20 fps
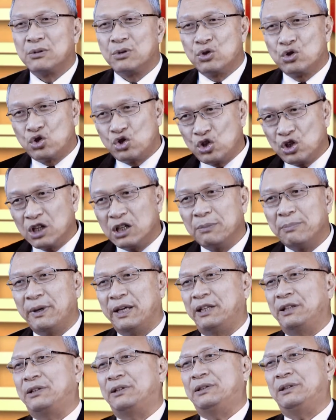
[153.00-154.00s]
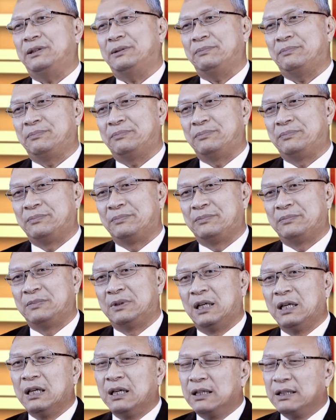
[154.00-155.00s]
是一个美德，
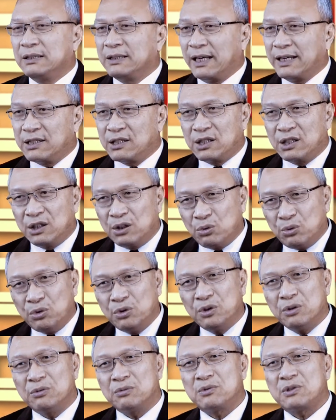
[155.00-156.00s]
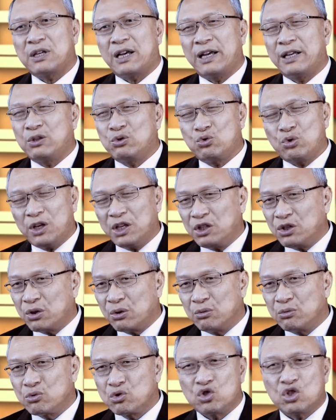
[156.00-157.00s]
但是运用在追求